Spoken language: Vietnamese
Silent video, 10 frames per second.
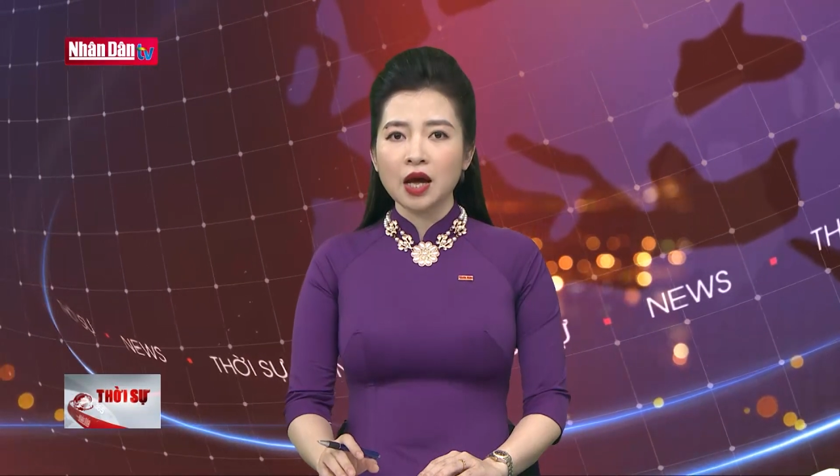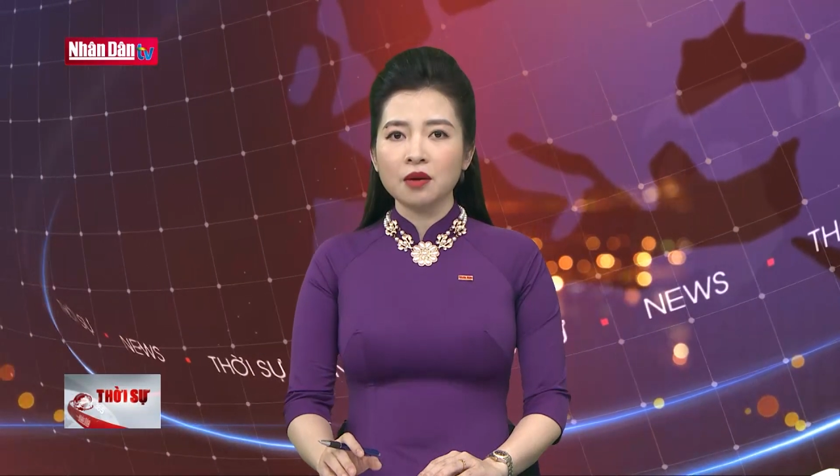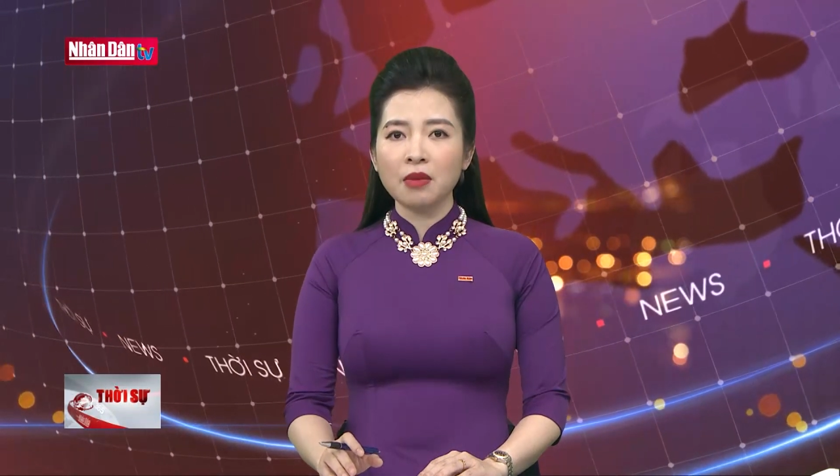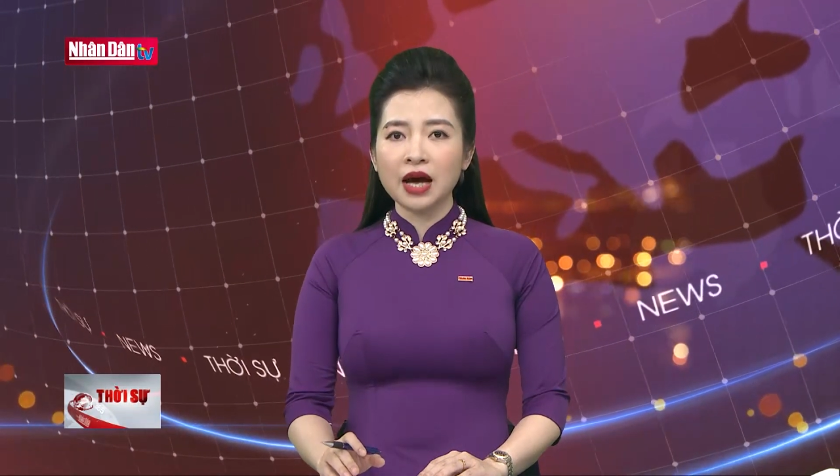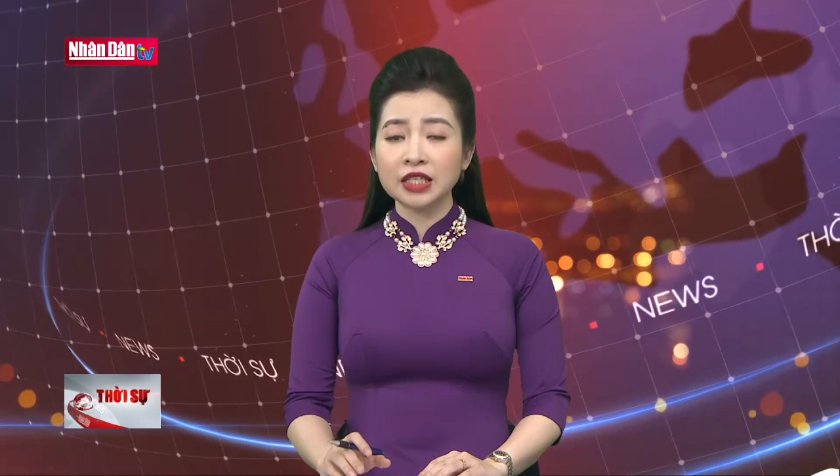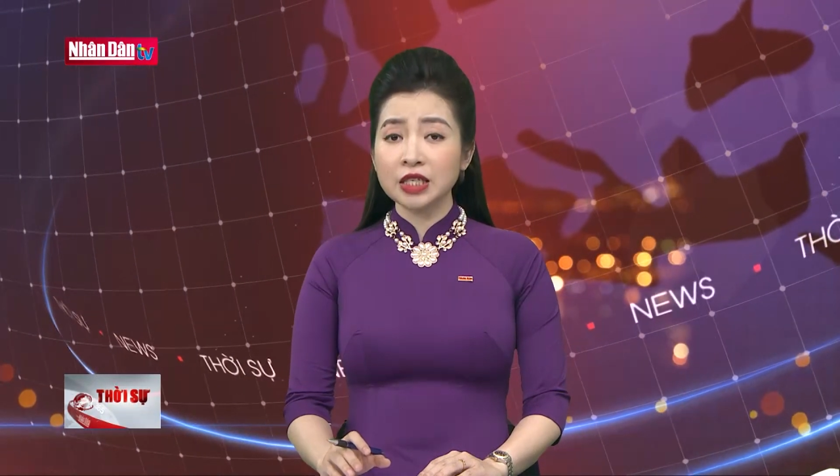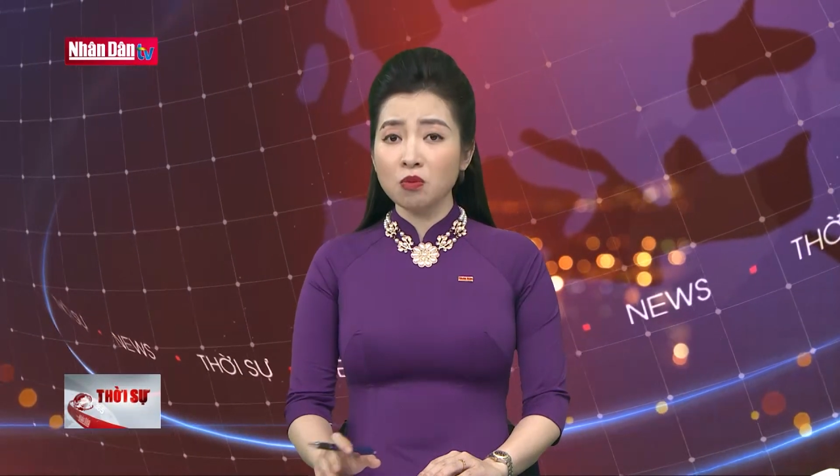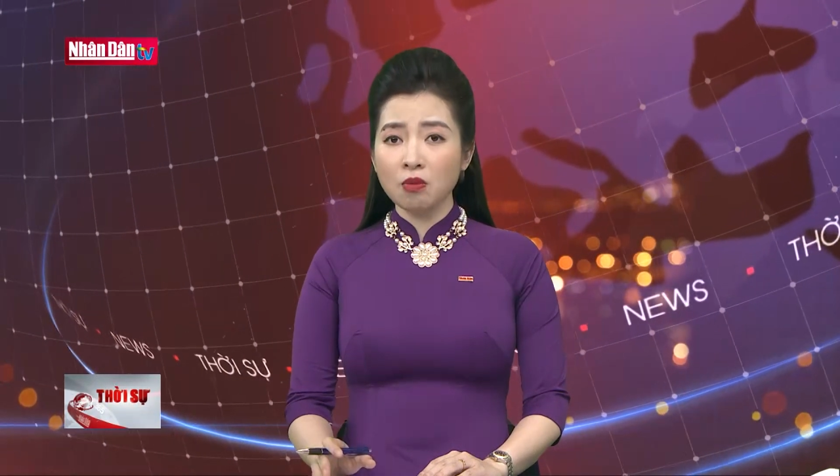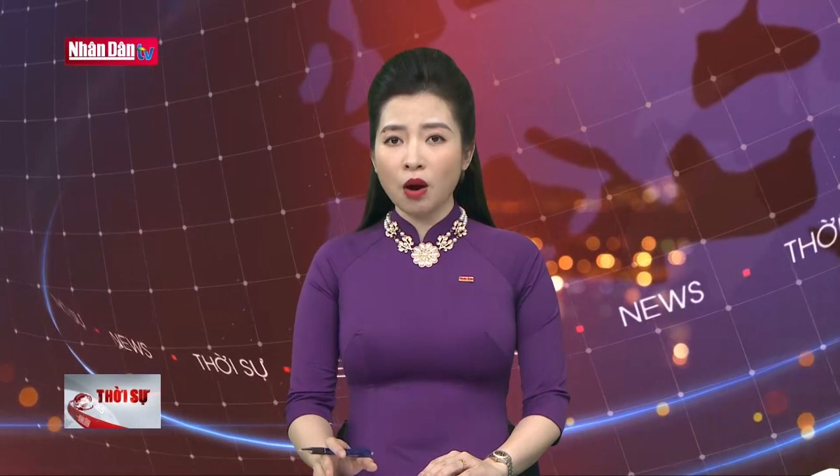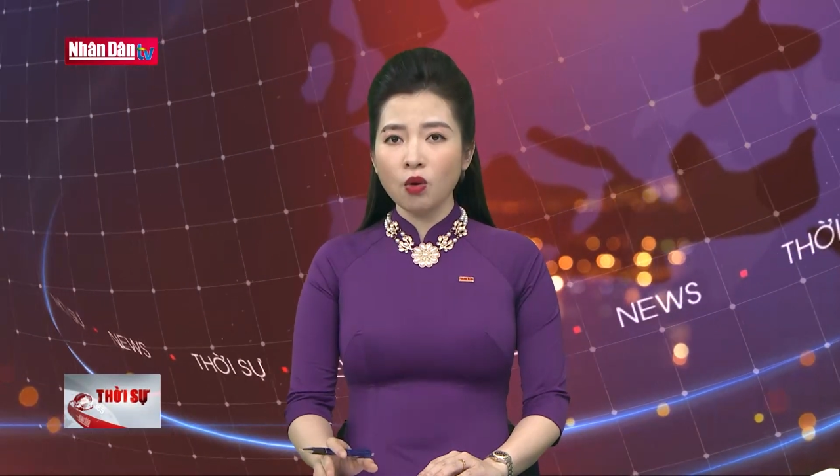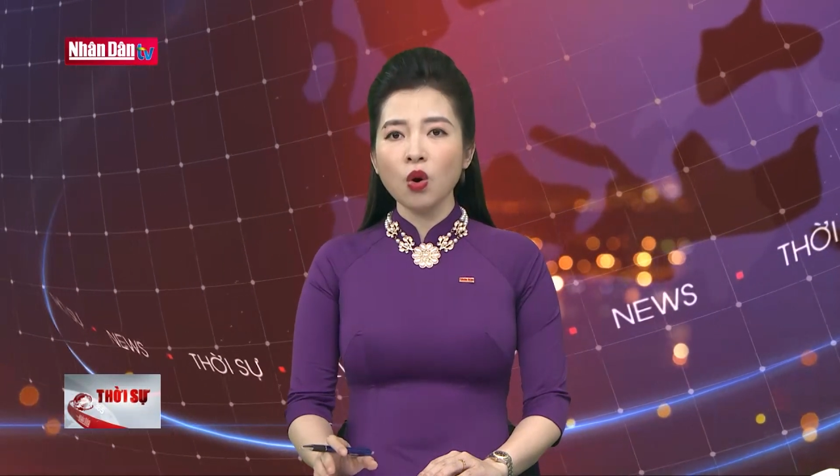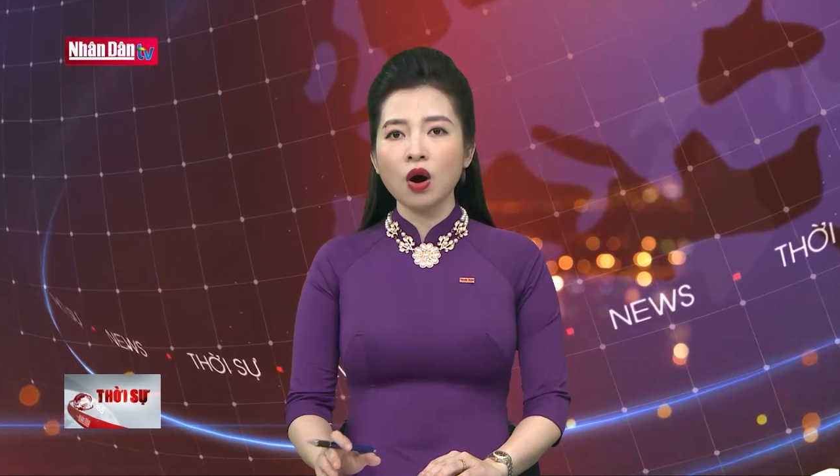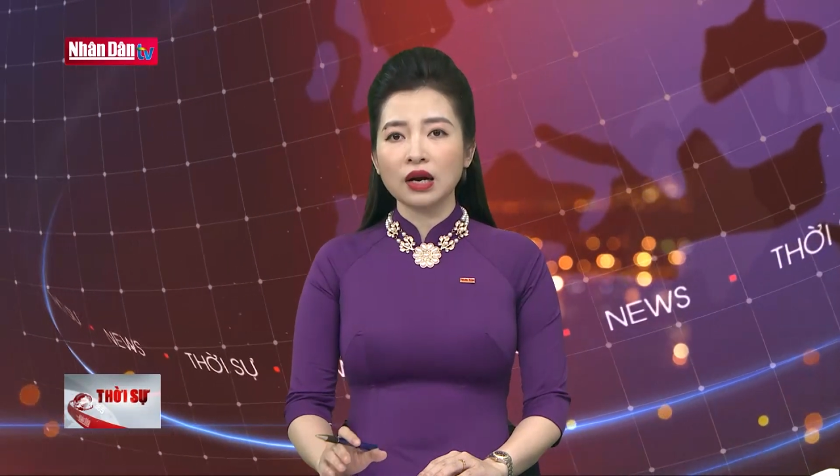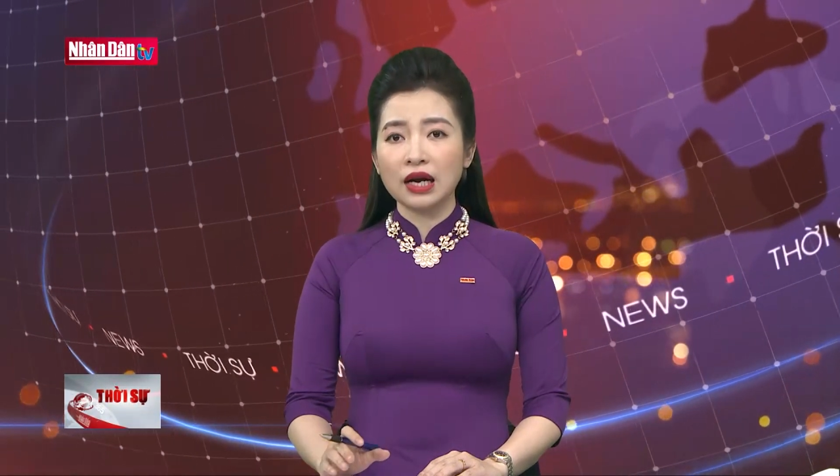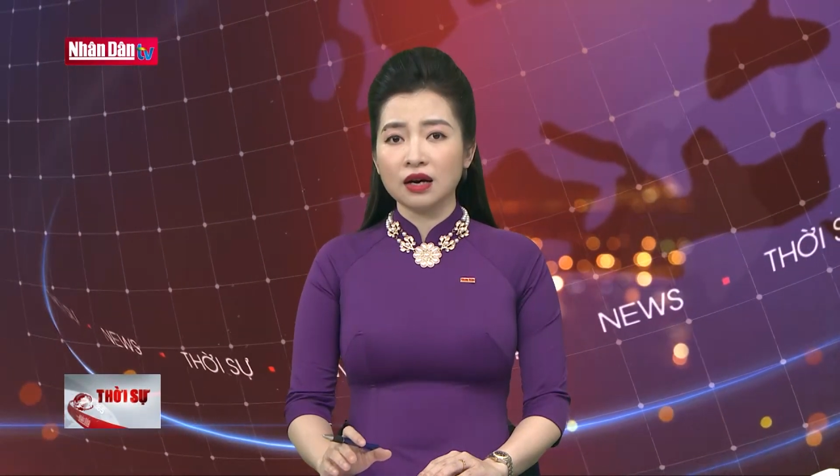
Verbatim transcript: mà trong máu hoặc là